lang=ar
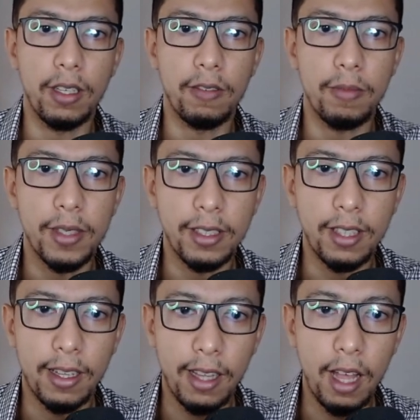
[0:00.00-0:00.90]

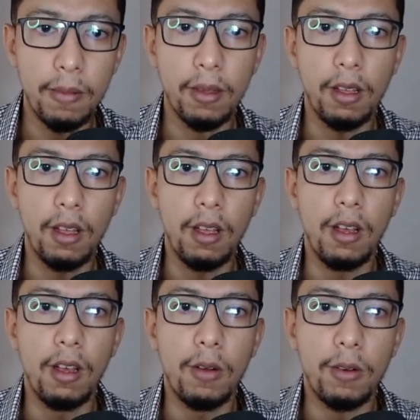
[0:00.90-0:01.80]
المنصه هذا العام
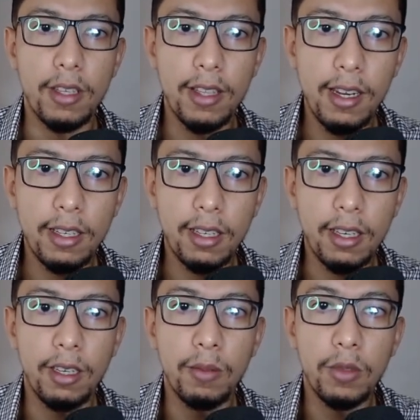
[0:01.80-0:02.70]
وكذلك
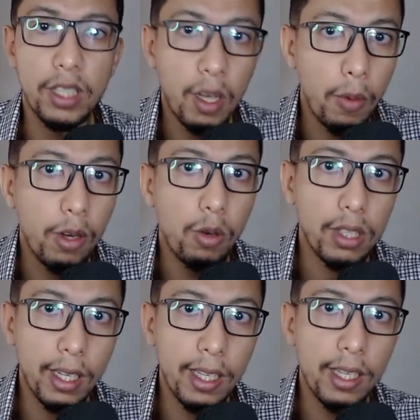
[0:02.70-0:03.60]
المستوى اللي
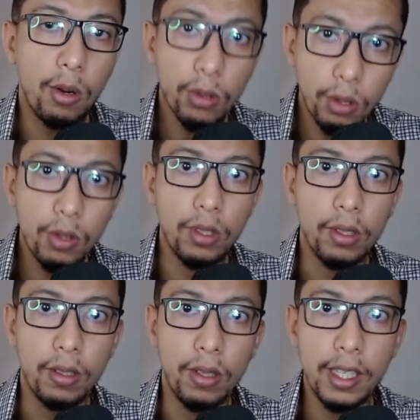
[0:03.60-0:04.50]
وصل ليه
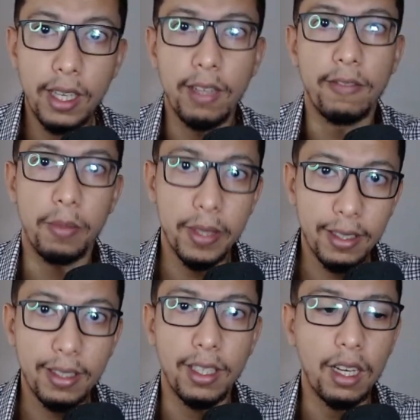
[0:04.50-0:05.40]
الكونتوني اللي كاين في
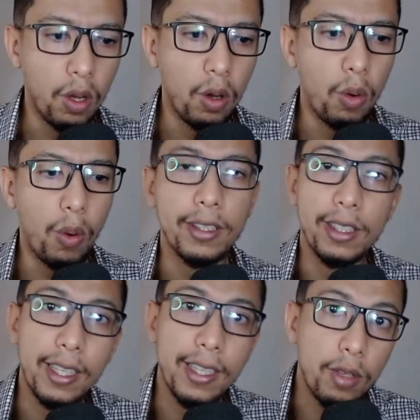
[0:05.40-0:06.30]
المنصه
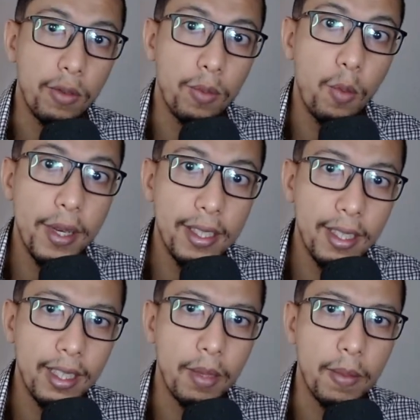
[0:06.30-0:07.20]
وغنديطاي لكم في
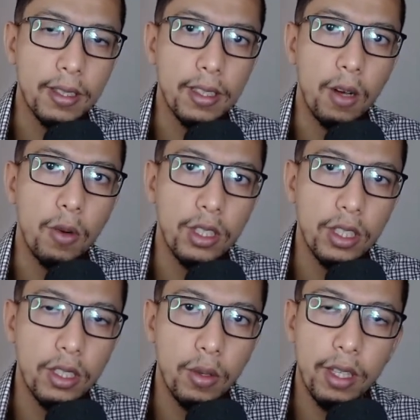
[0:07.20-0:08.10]
المميزات ديال المنصه
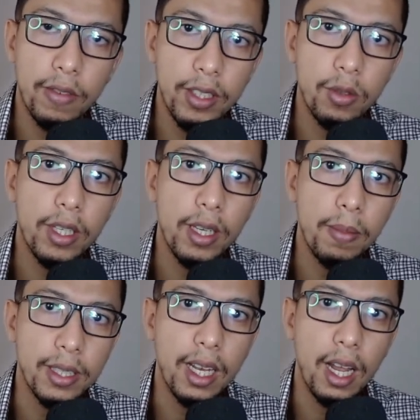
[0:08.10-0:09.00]
وهذا الفيديو
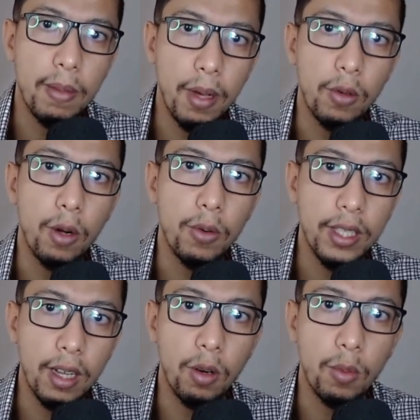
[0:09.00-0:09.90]
كيهم حتى الاباء
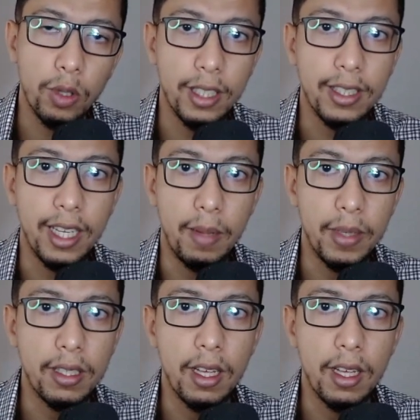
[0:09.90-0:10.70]
والاولياء الامور ديال التلاميذ